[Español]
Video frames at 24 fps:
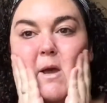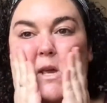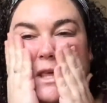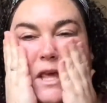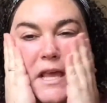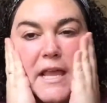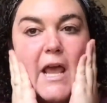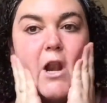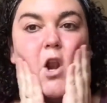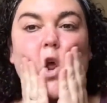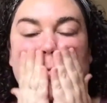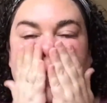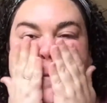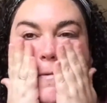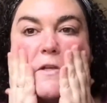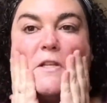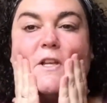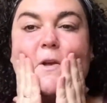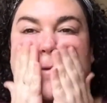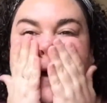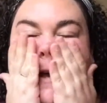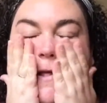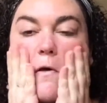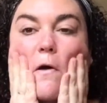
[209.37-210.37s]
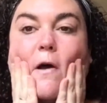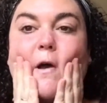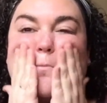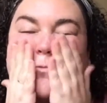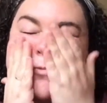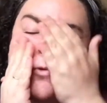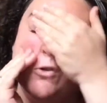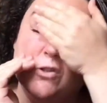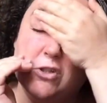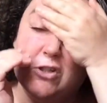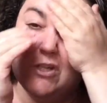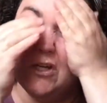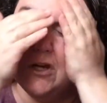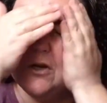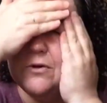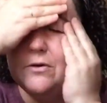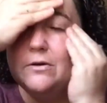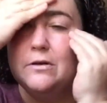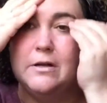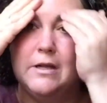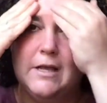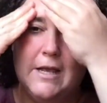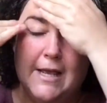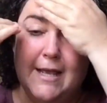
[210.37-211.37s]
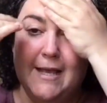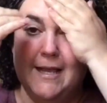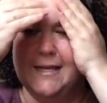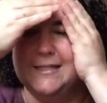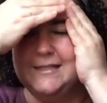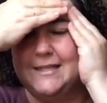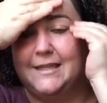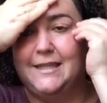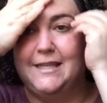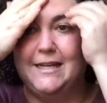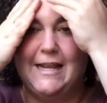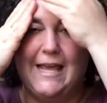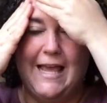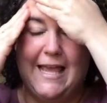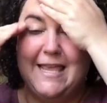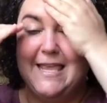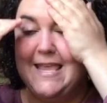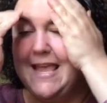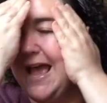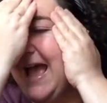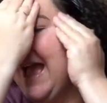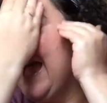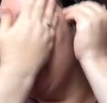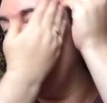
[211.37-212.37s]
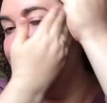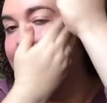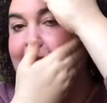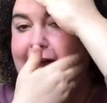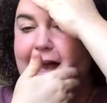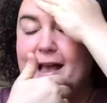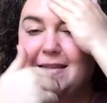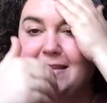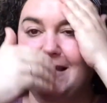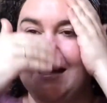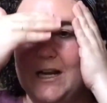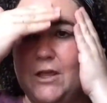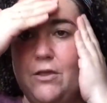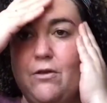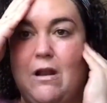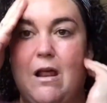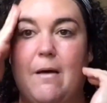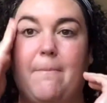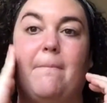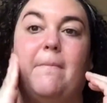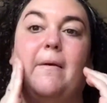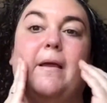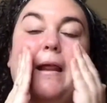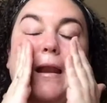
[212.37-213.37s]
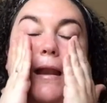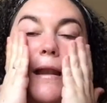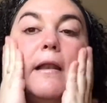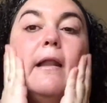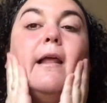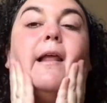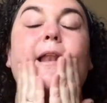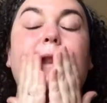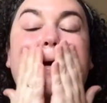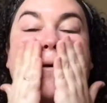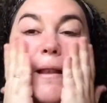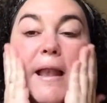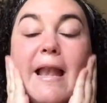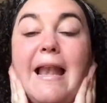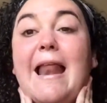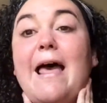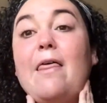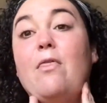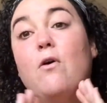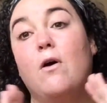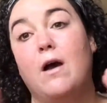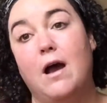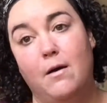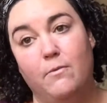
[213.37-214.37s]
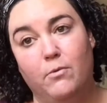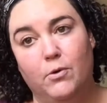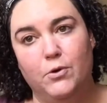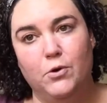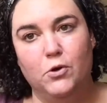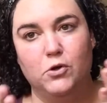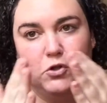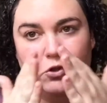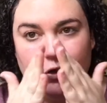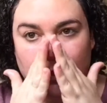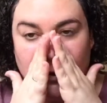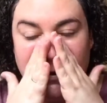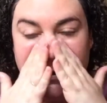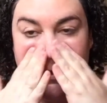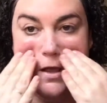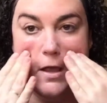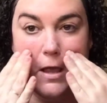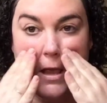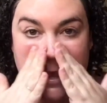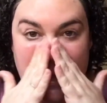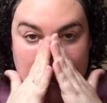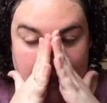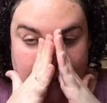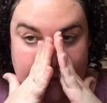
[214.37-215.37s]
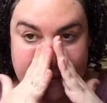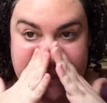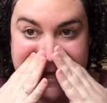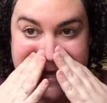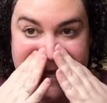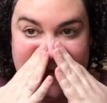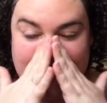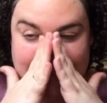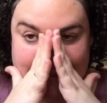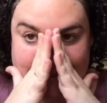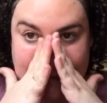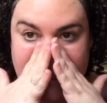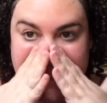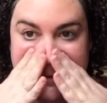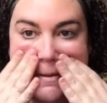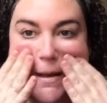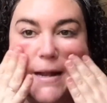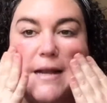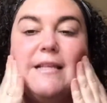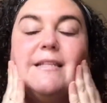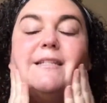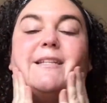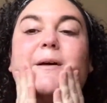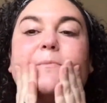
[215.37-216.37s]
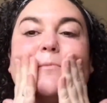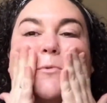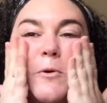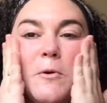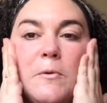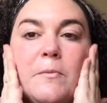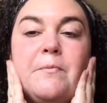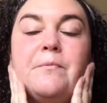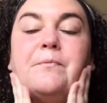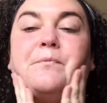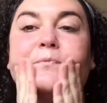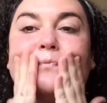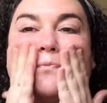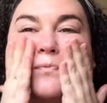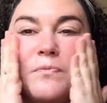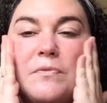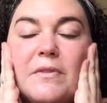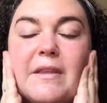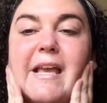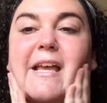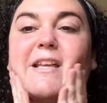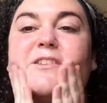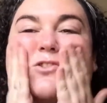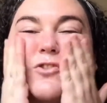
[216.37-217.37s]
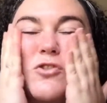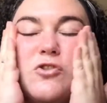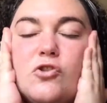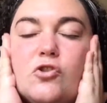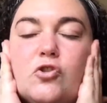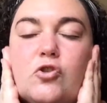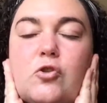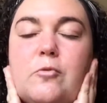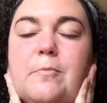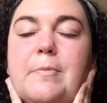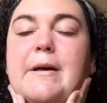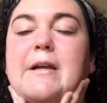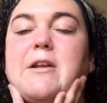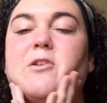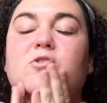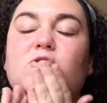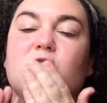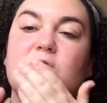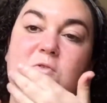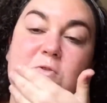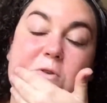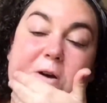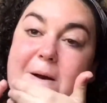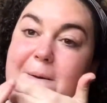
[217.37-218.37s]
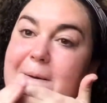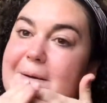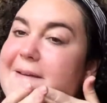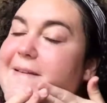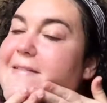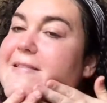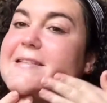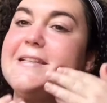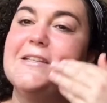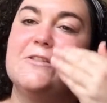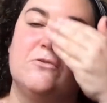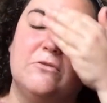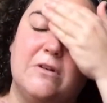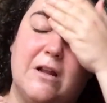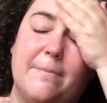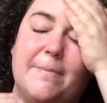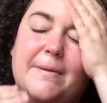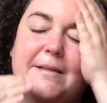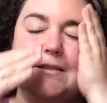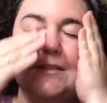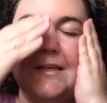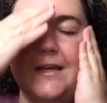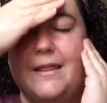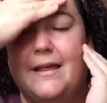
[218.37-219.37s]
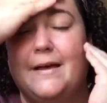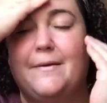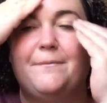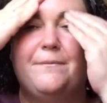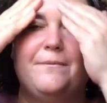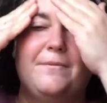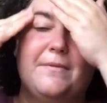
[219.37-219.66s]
vez que ya lo hemos llevado a emulsión, es decir, que ya ha salido el, lado jabonoso de este bálsamo, que es súper suave, es que es una pasada.